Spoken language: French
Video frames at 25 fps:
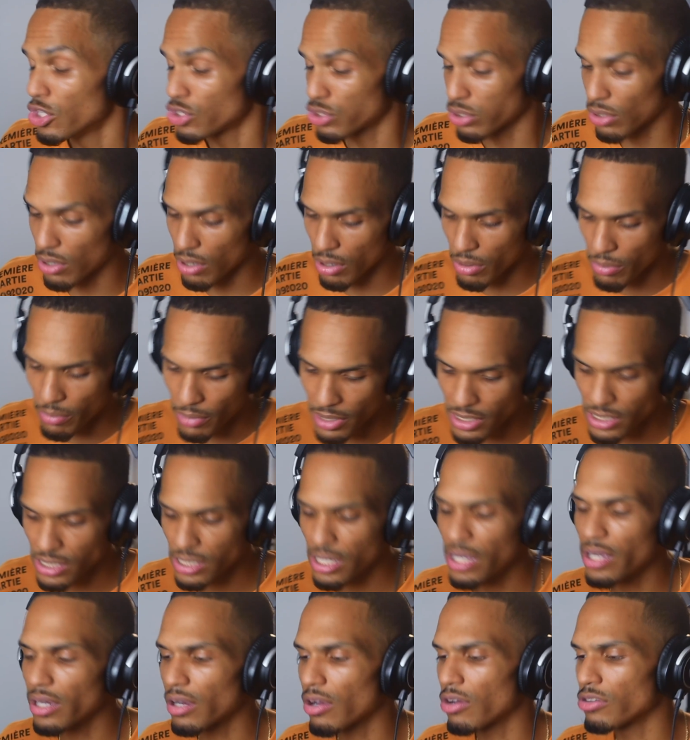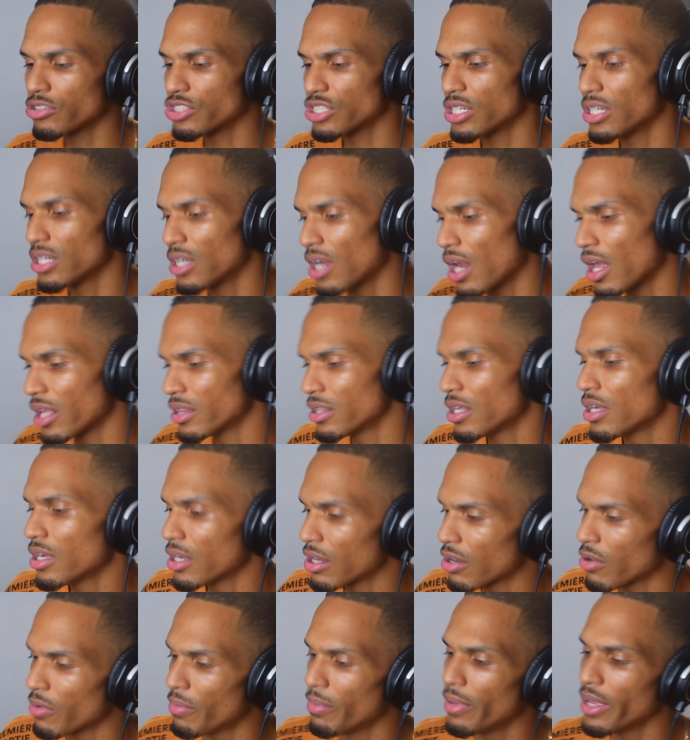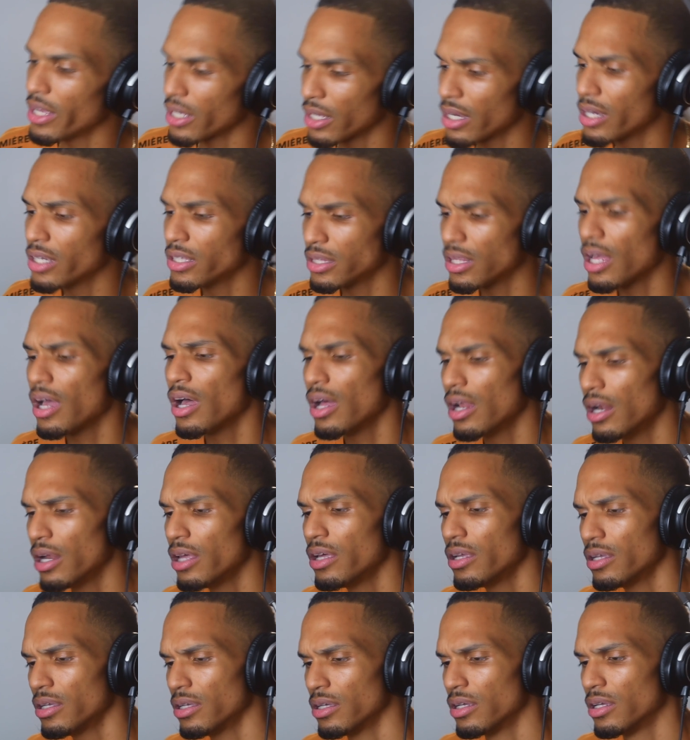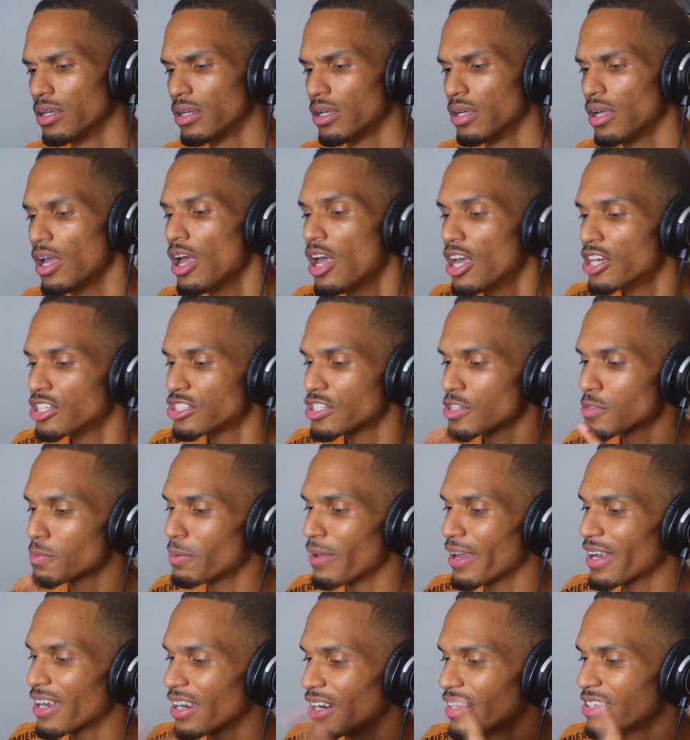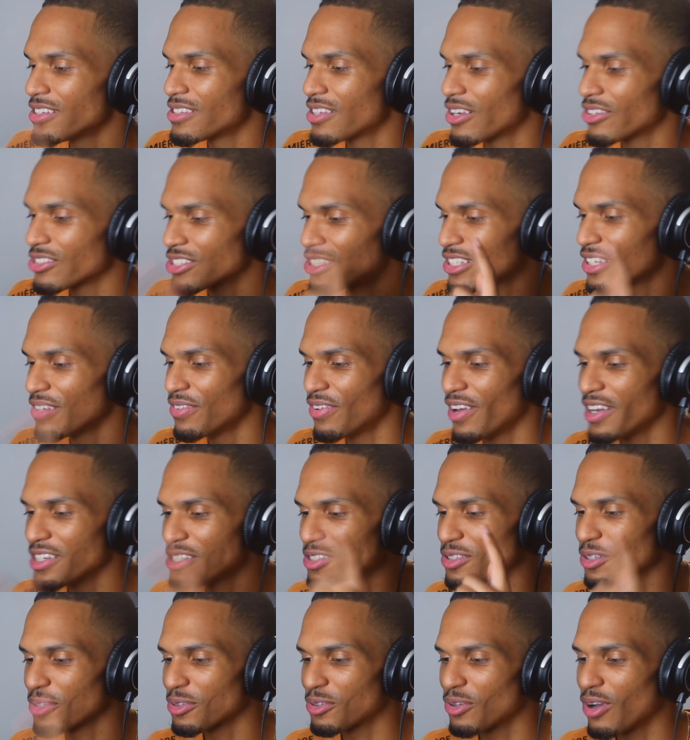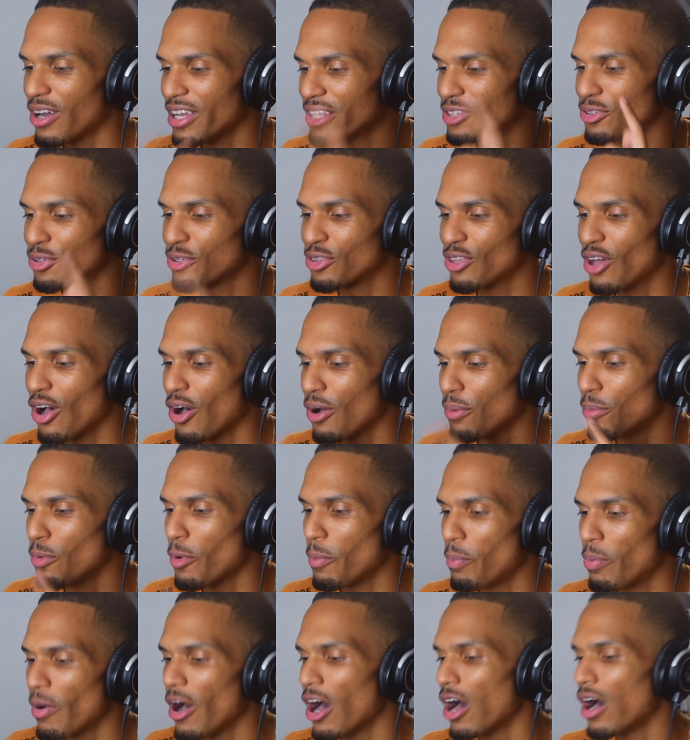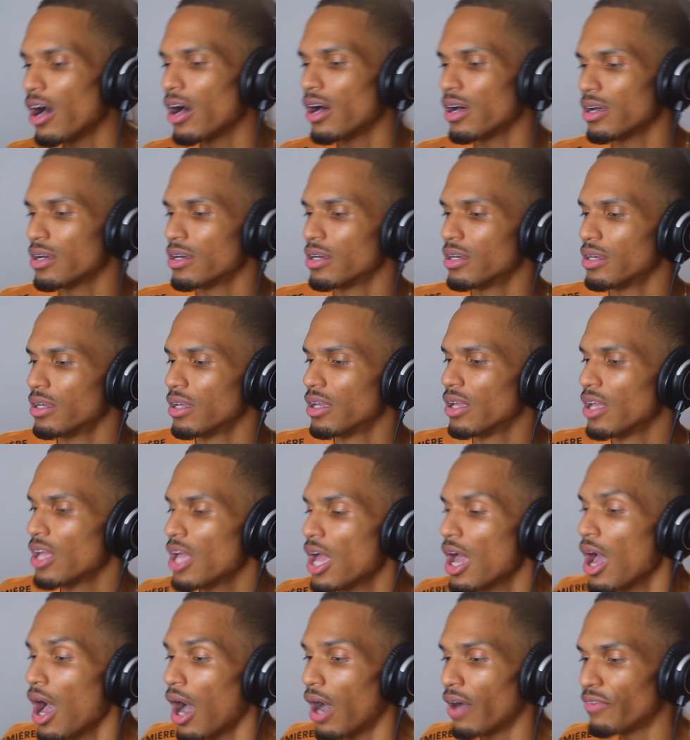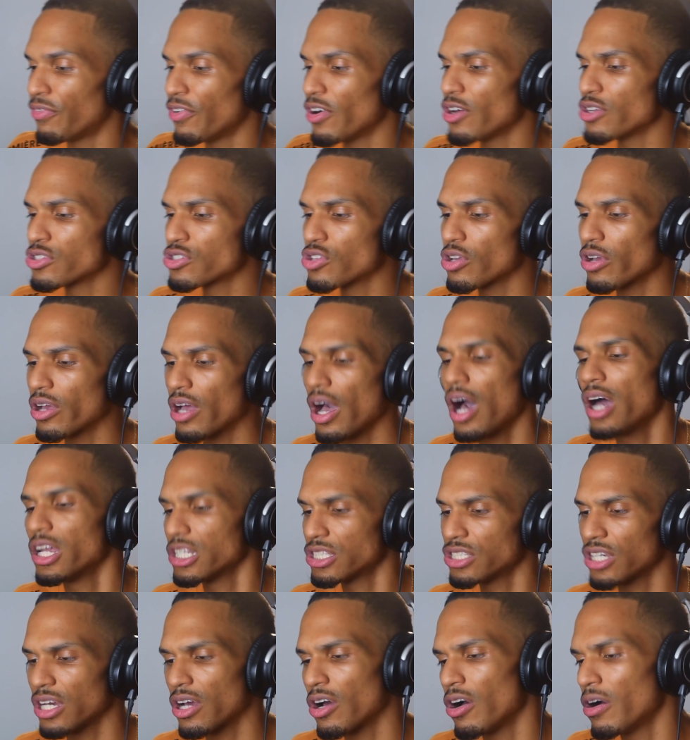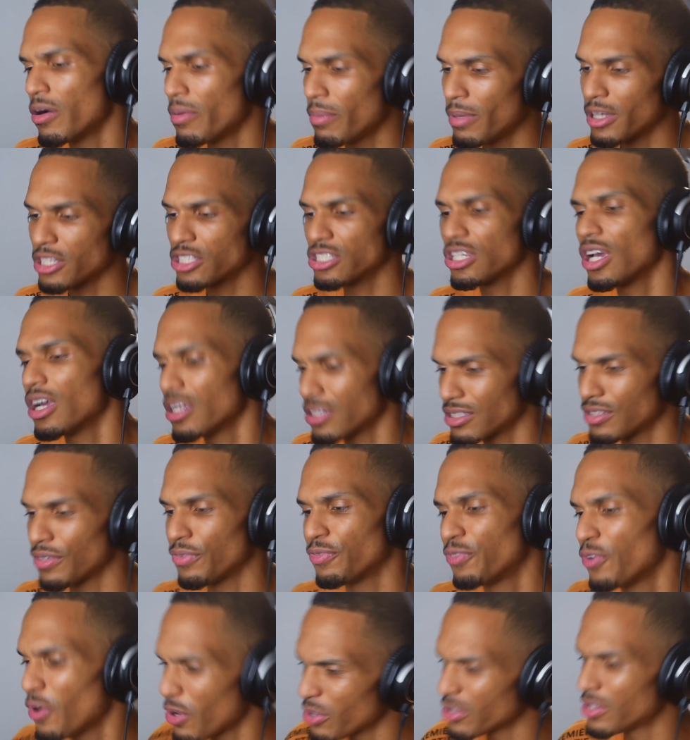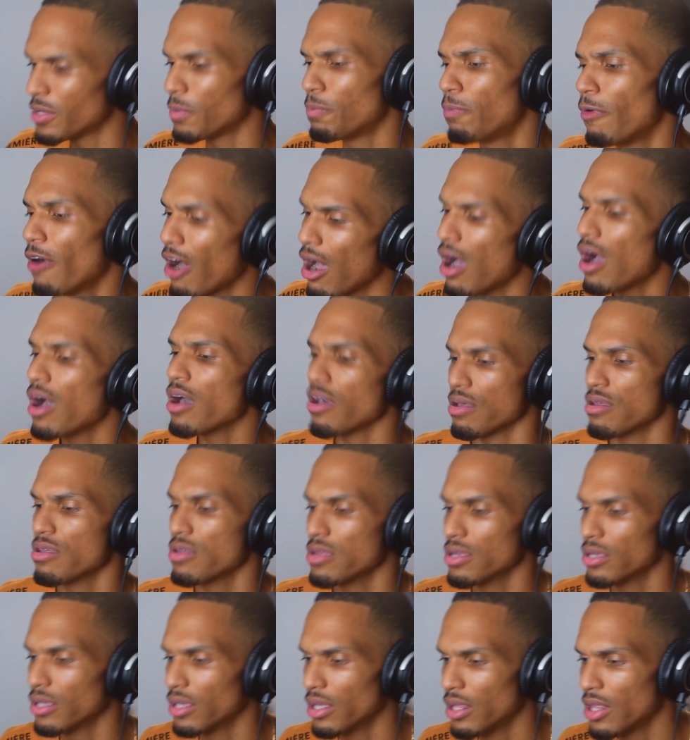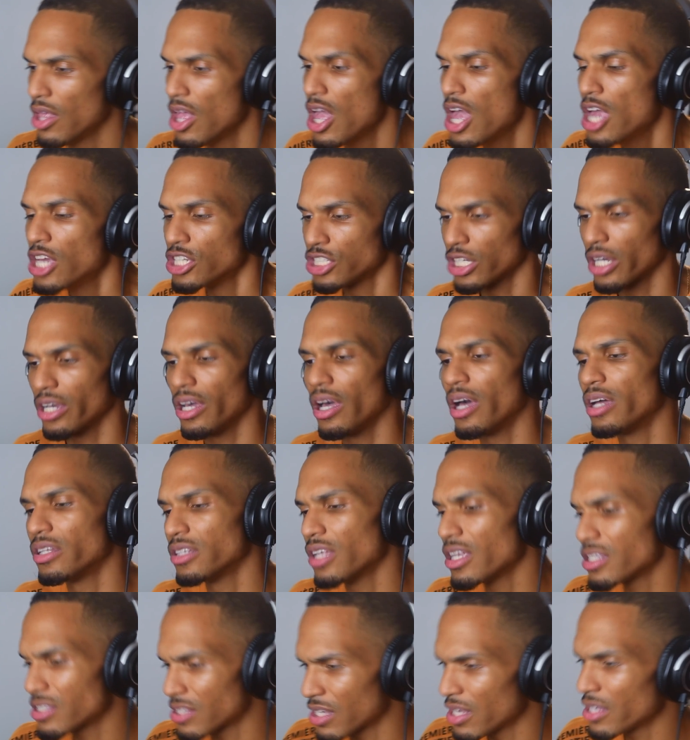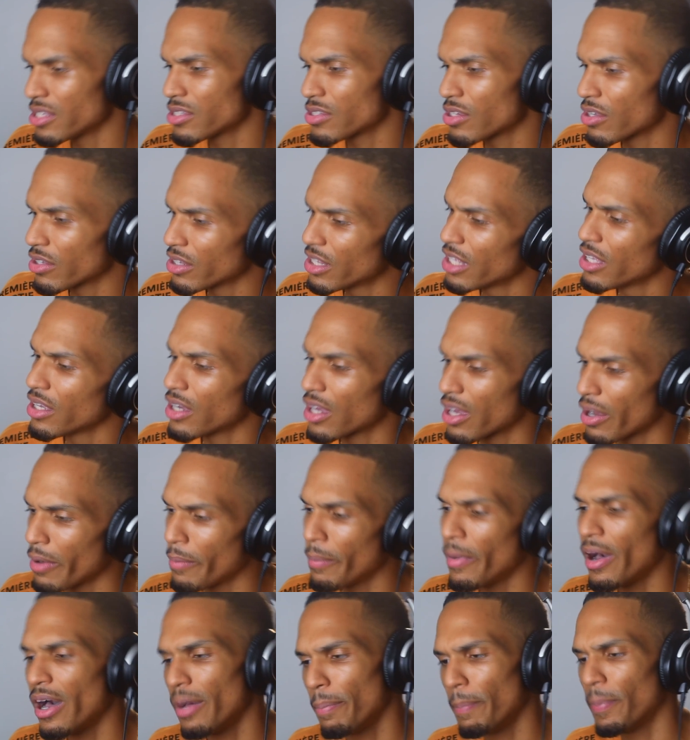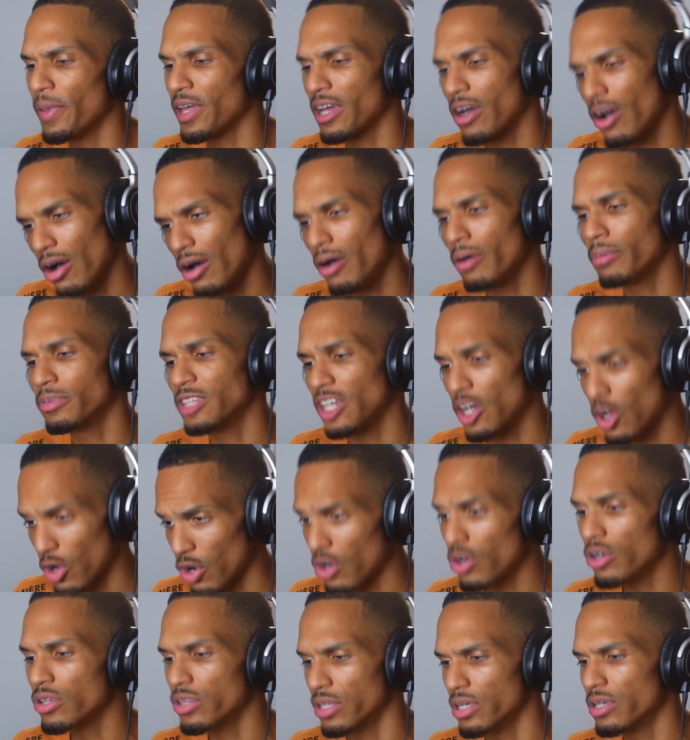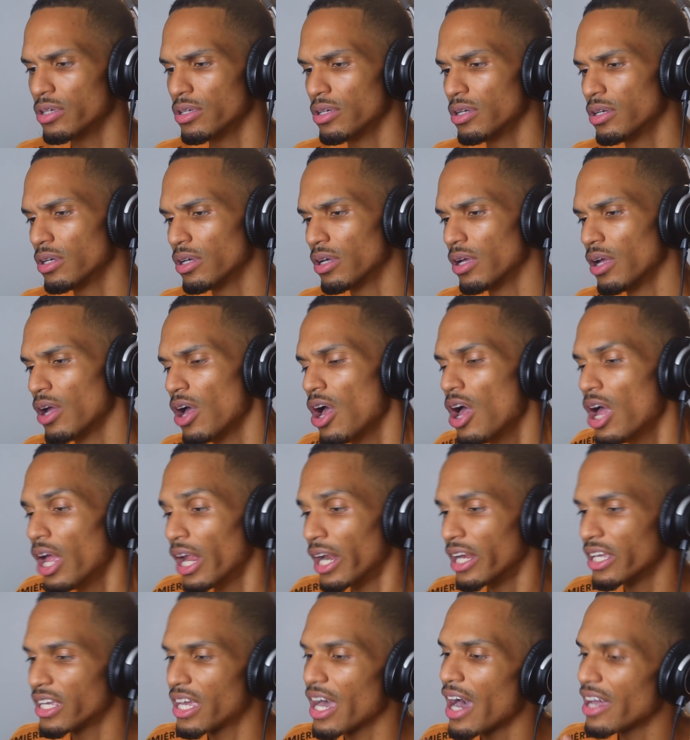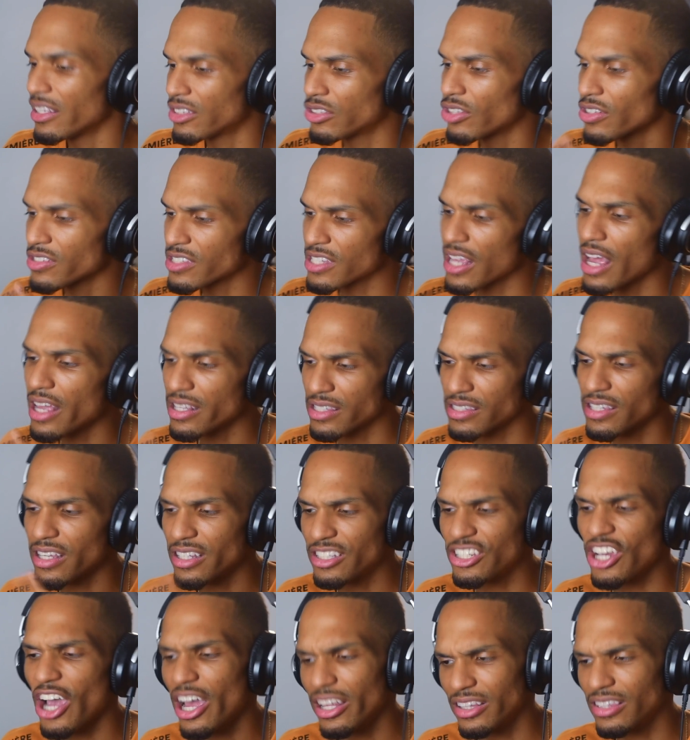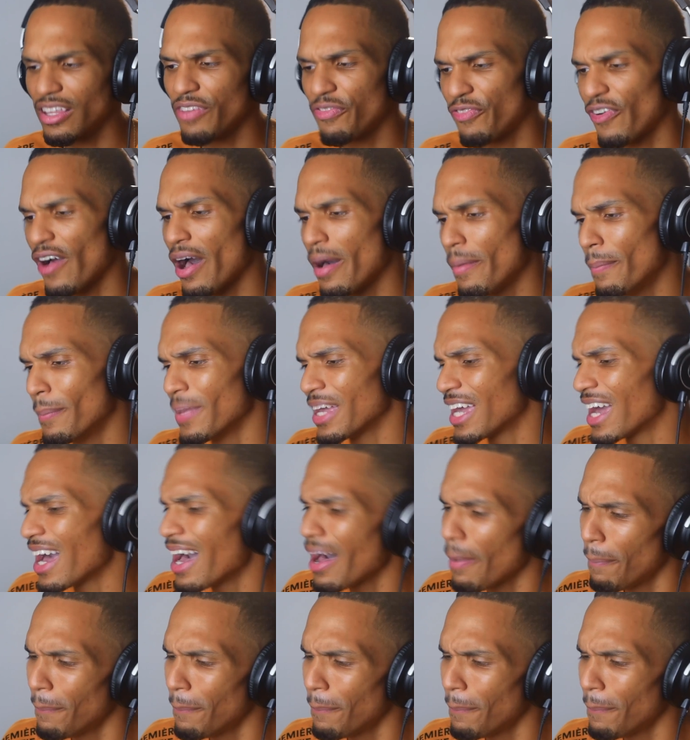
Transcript: J'ai commencé quand j'ai la tête comme t'allais J'espère que les anges qui veillent sur toi ne dorment pas. À force de cacher comme un chat, il faut déparer. J'ai rien à sonder comme un pécan déconné. Les gars, ton ça, c'est déjà tes femmes, mais